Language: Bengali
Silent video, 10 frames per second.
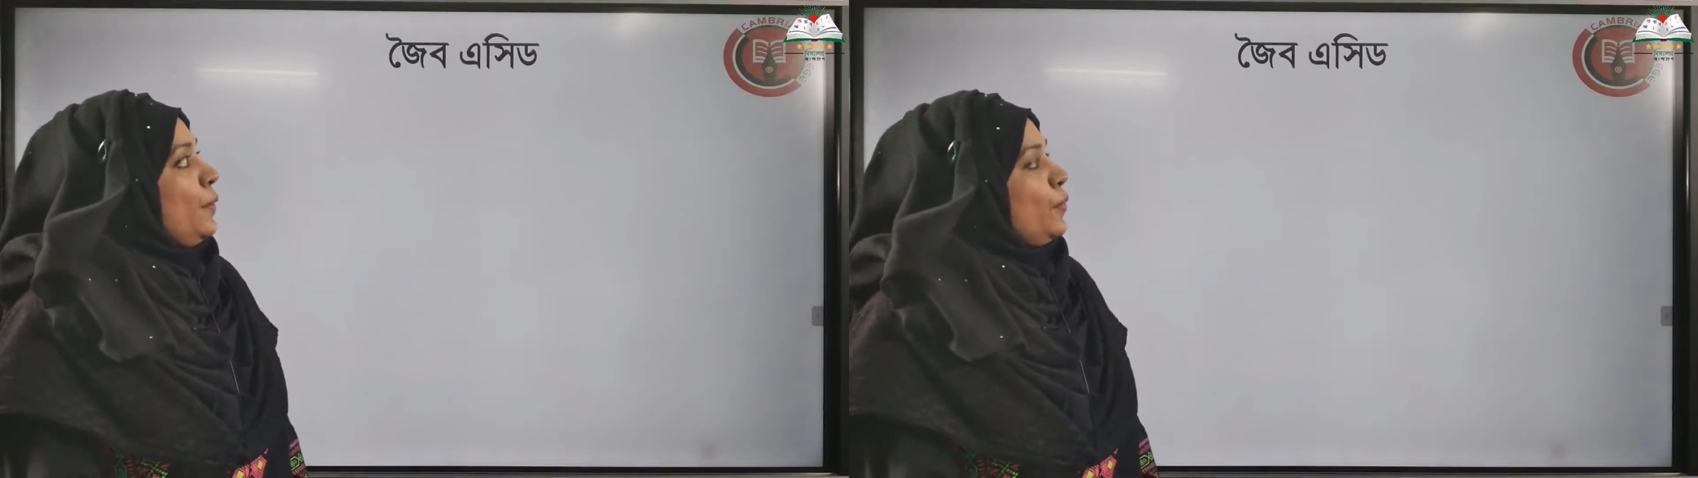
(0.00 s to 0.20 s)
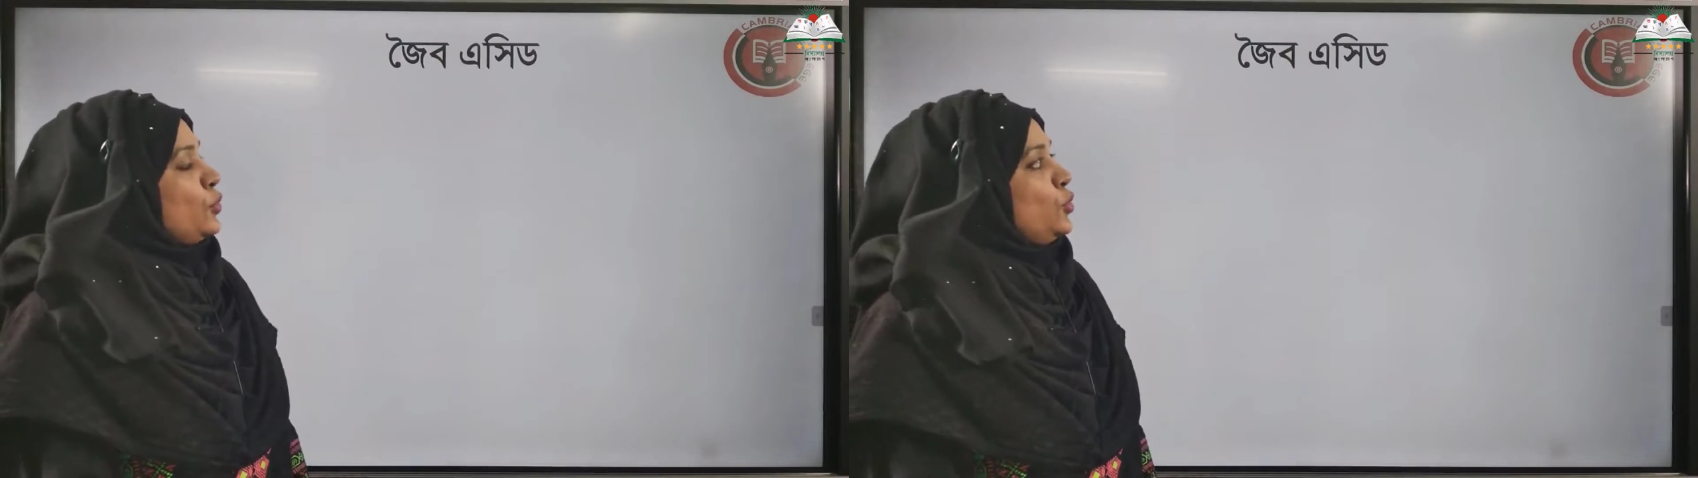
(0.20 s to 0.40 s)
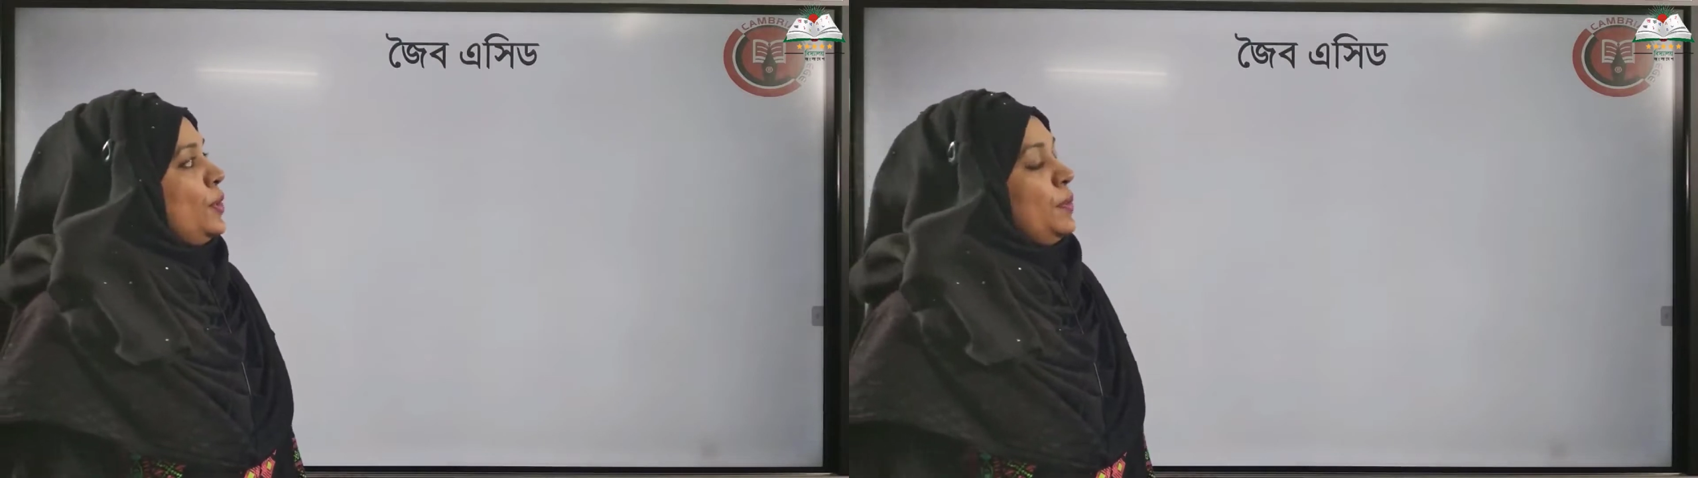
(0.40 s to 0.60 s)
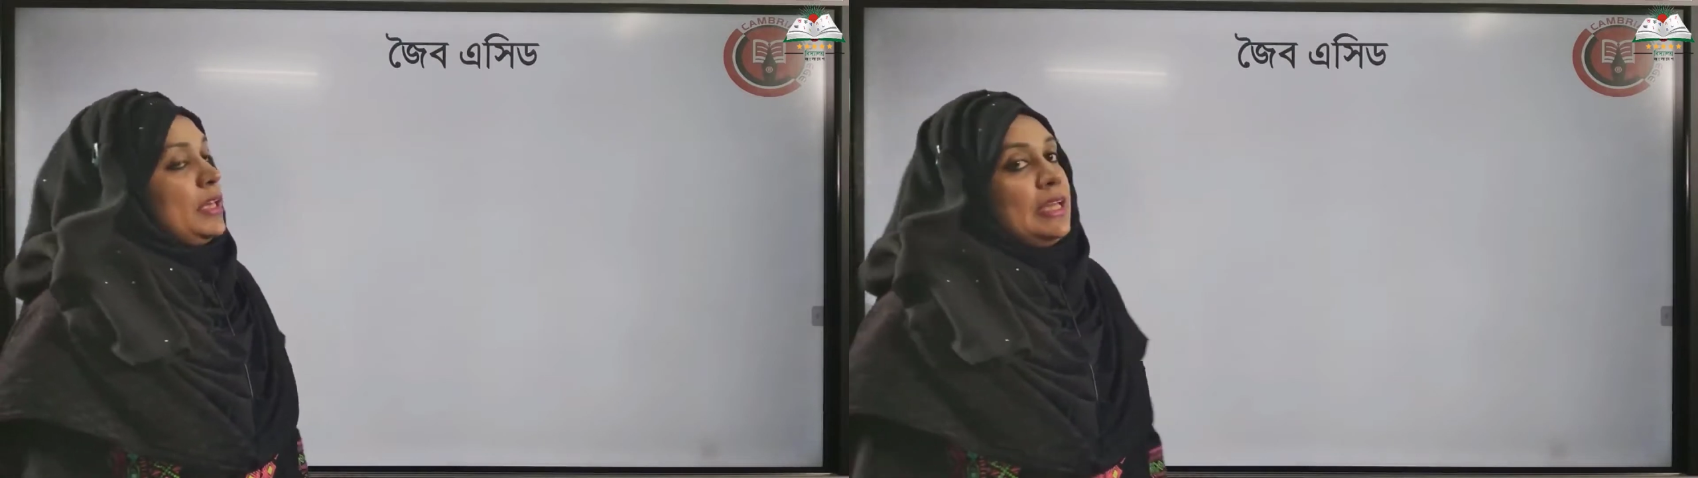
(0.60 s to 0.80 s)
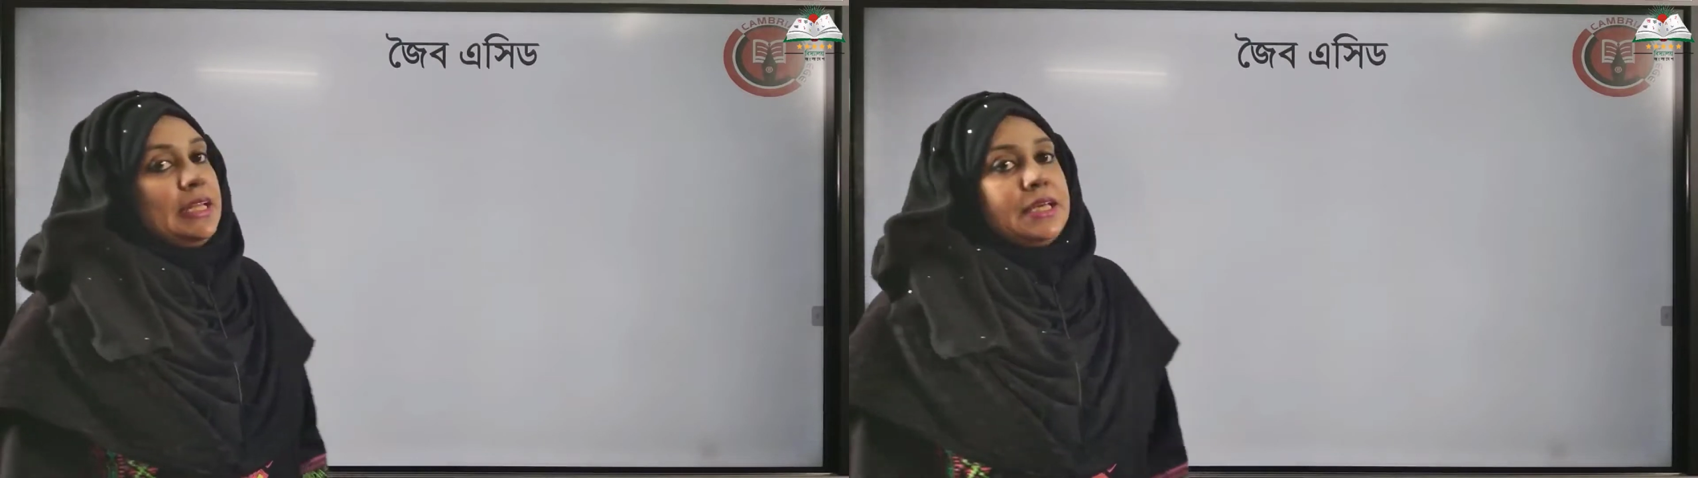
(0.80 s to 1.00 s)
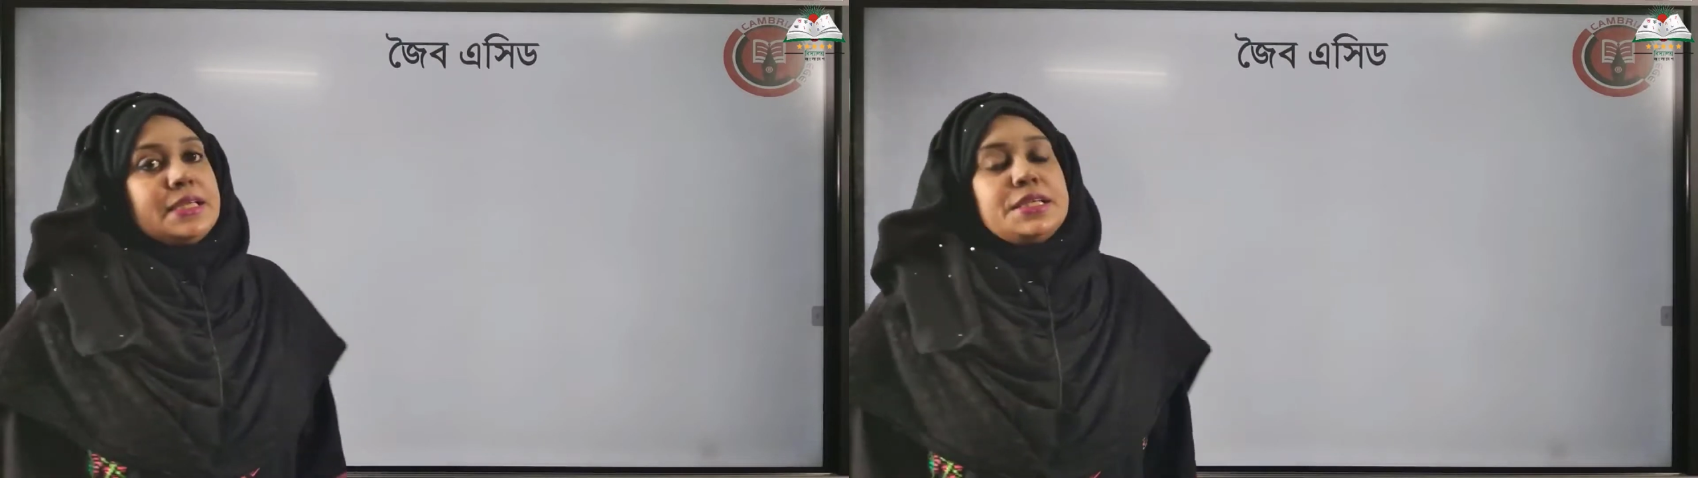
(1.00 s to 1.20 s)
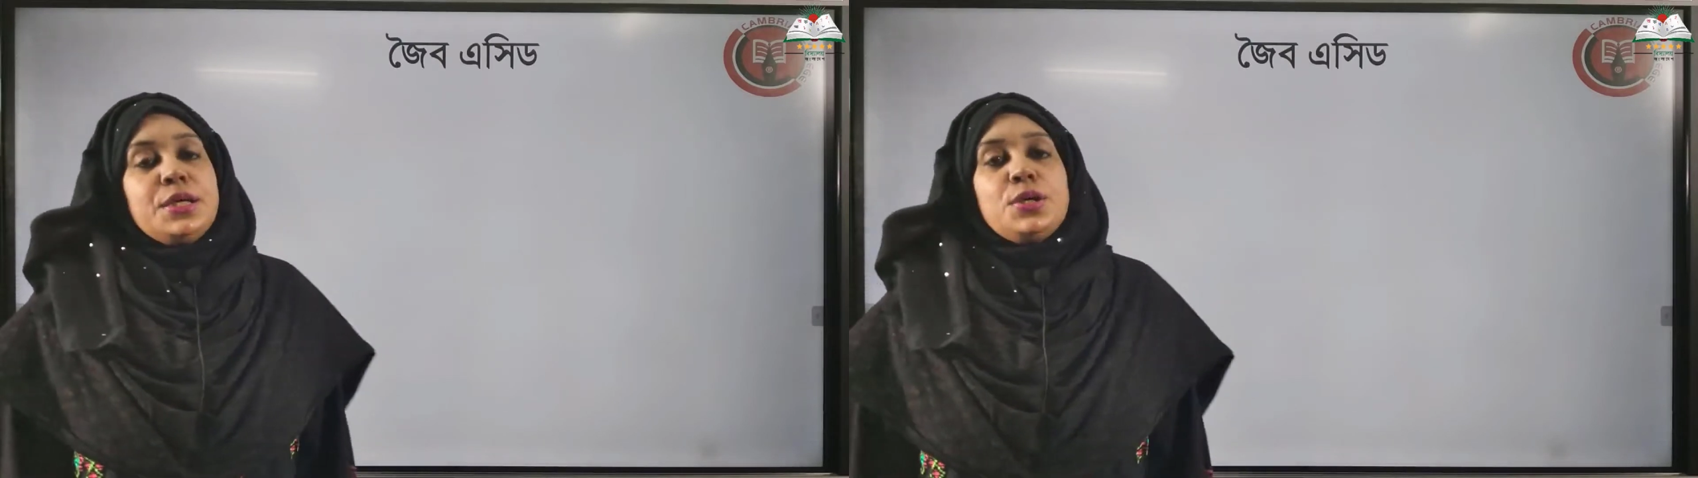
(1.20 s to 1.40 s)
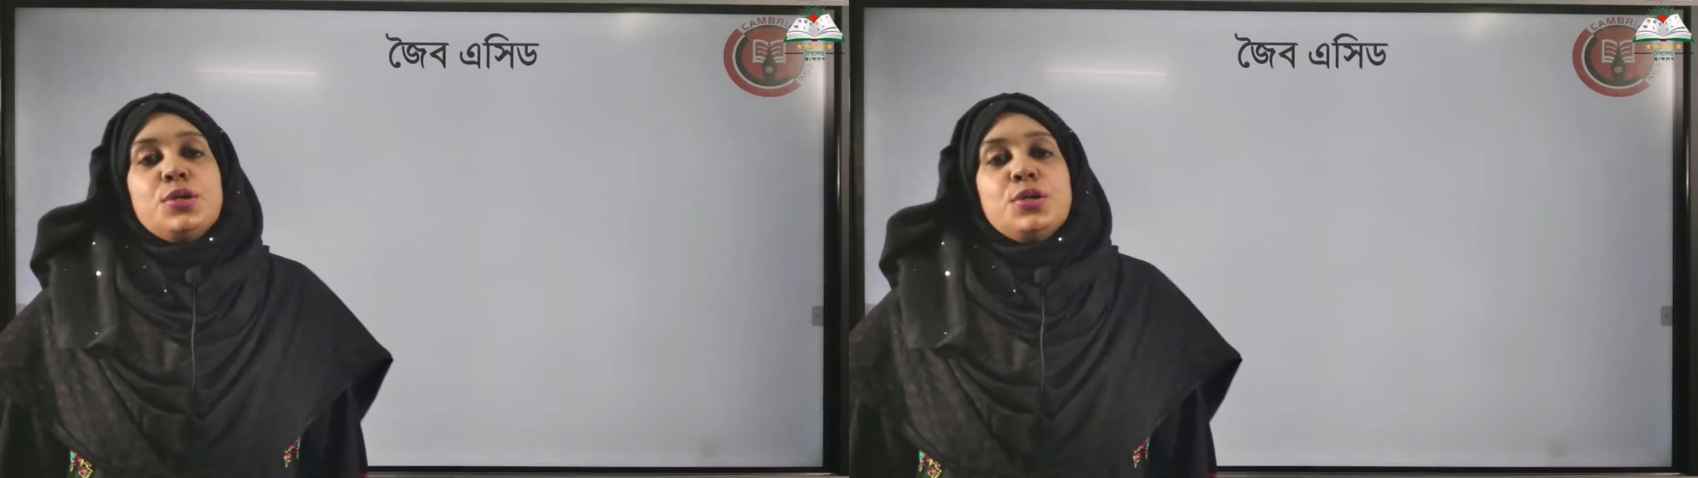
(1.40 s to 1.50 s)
প্রথমে আমি কি লিখেছি